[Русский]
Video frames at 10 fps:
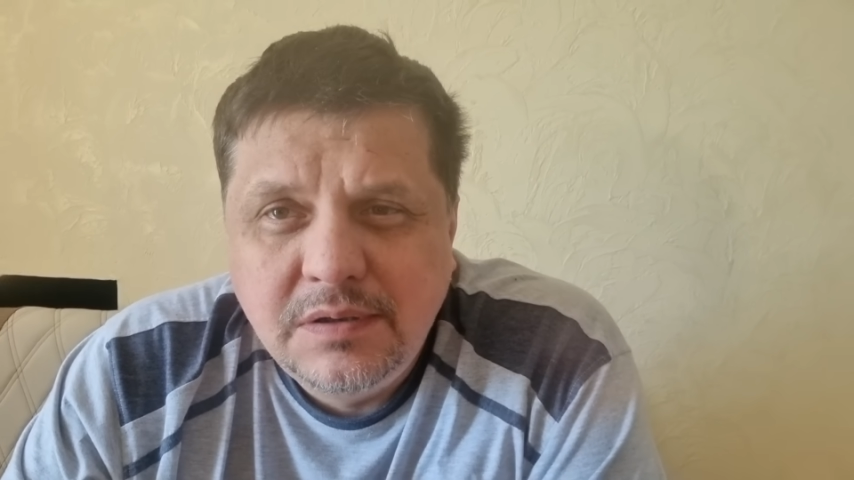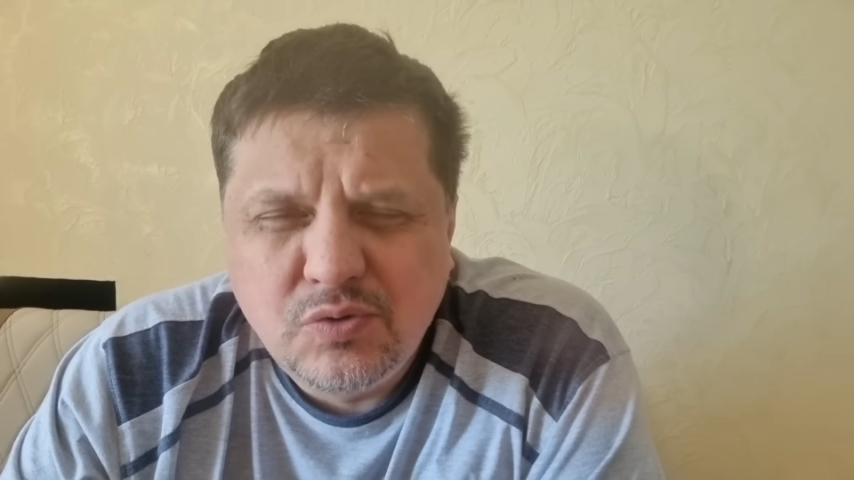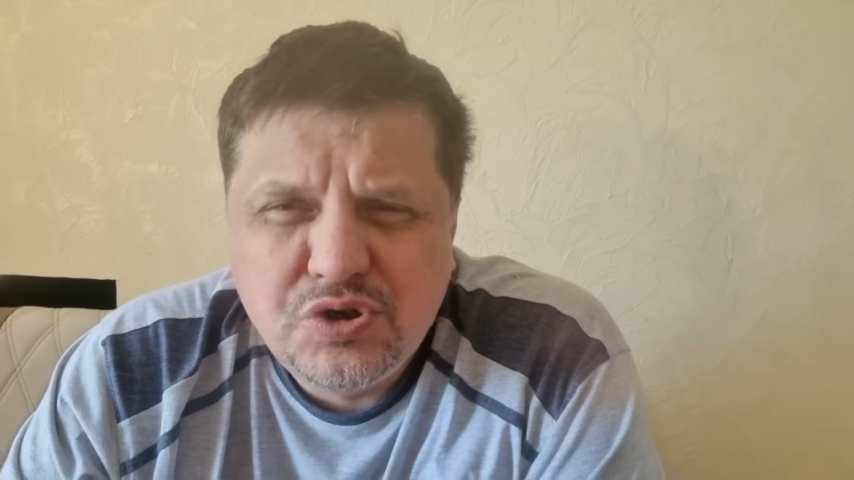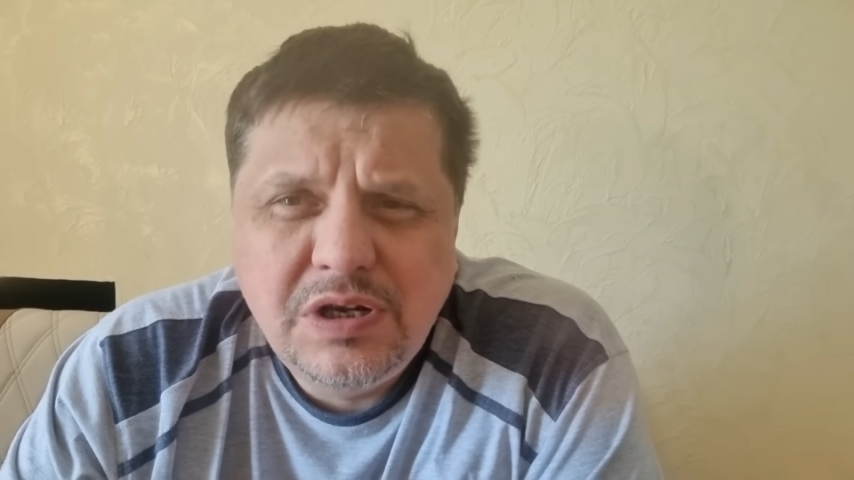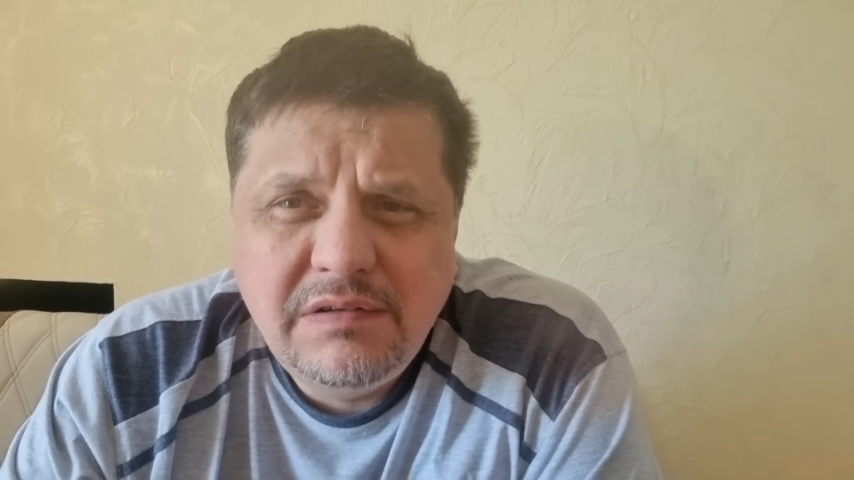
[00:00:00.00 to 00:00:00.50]

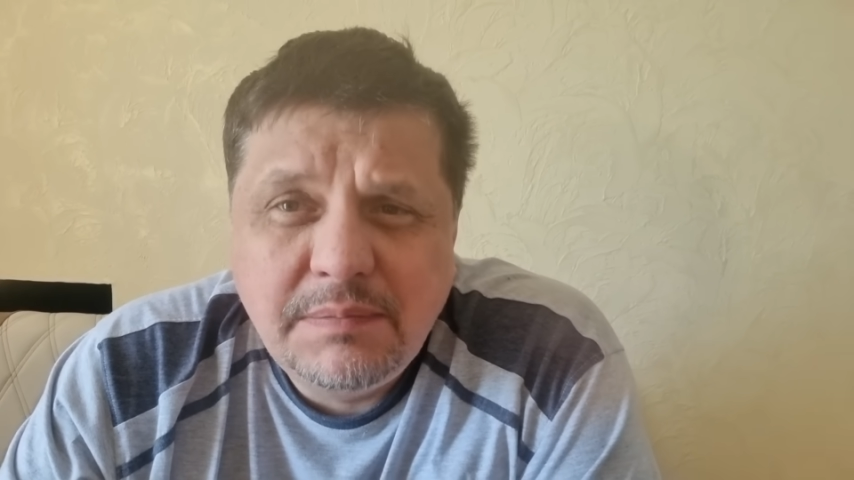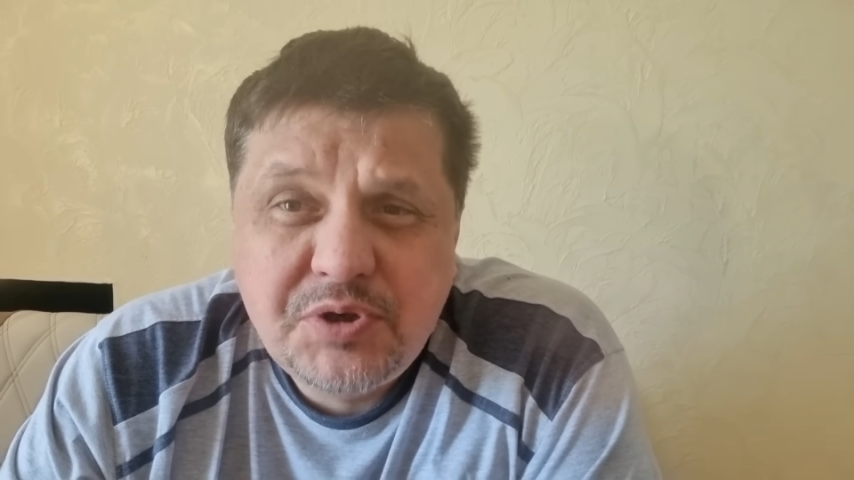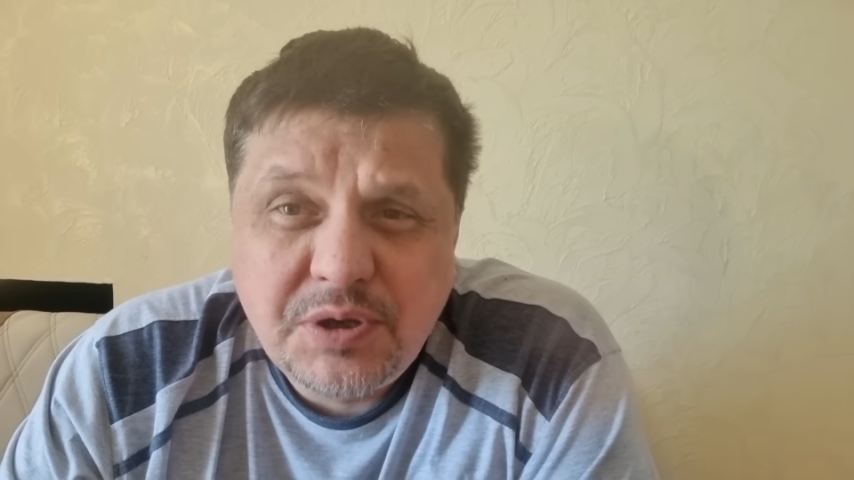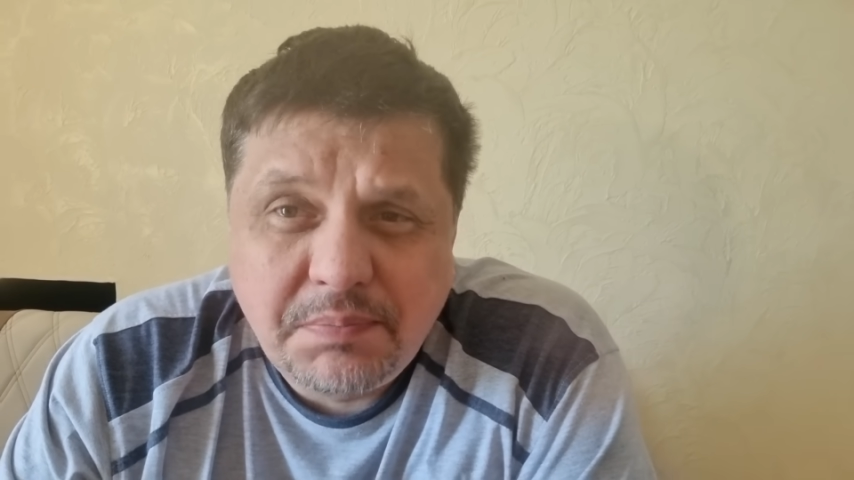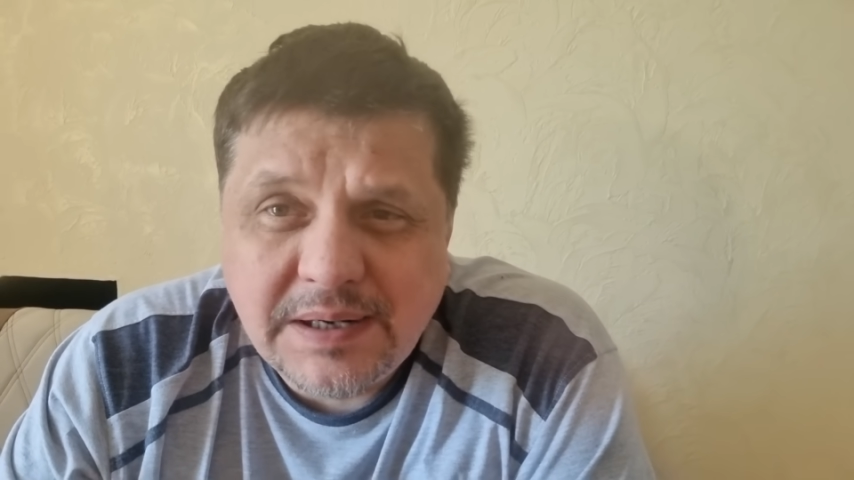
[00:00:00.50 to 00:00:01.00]
Нужны ли
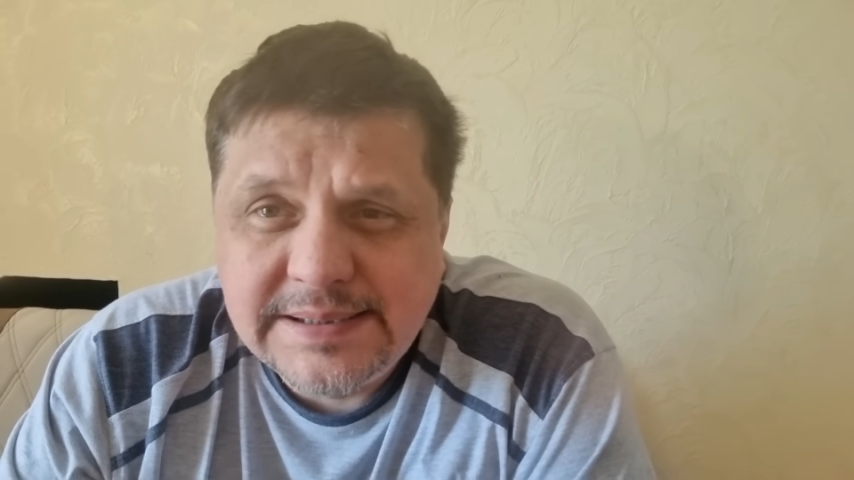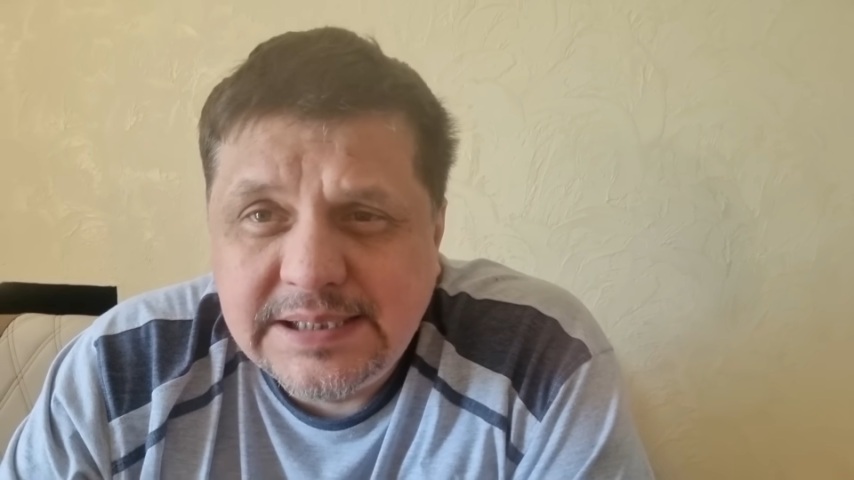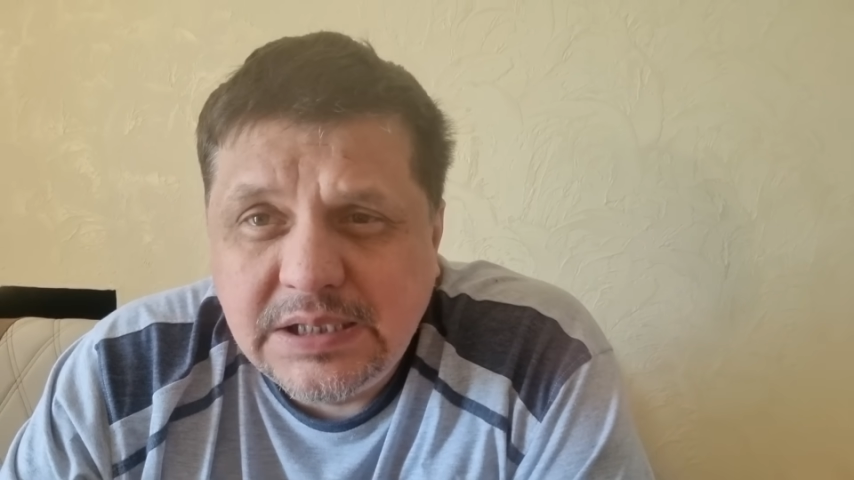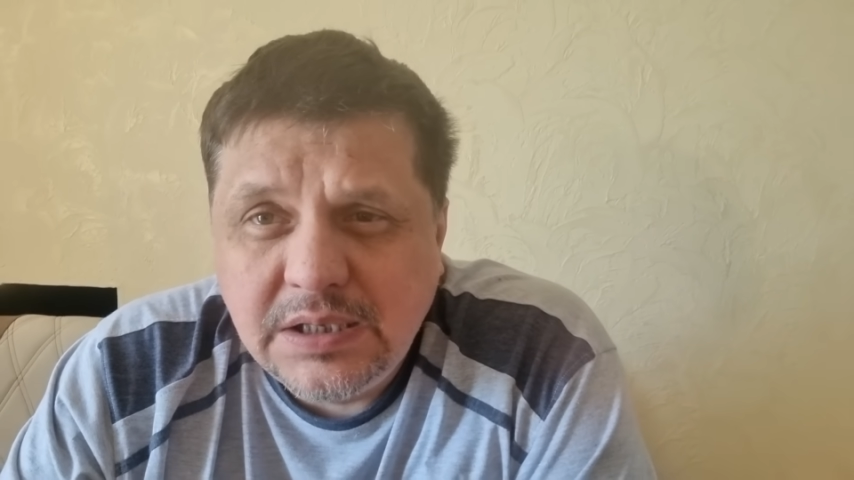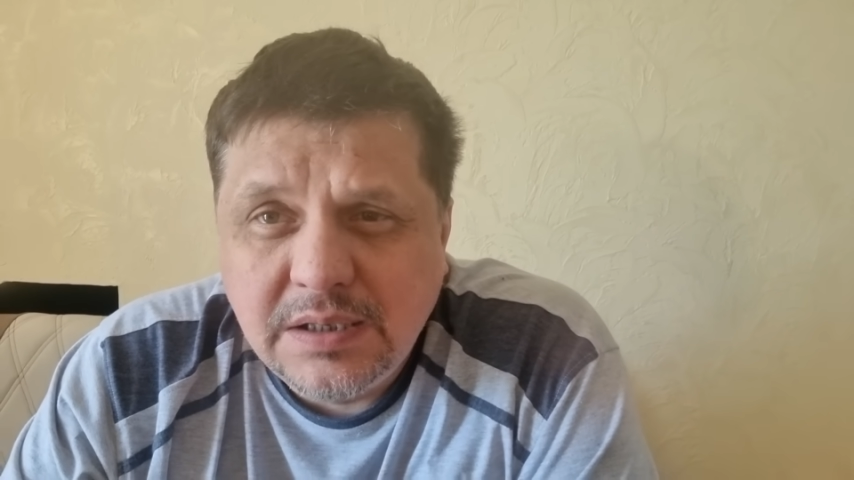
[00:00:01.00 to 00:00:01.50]
вообще
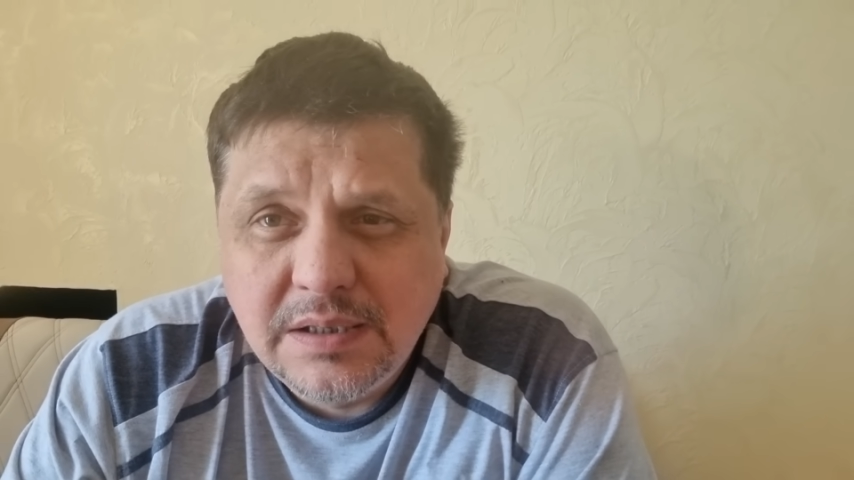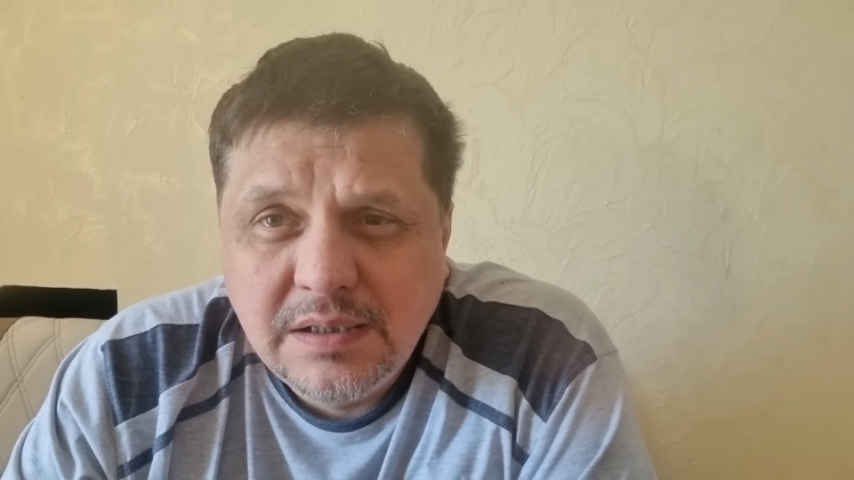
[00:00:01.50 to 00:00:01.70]
праздники?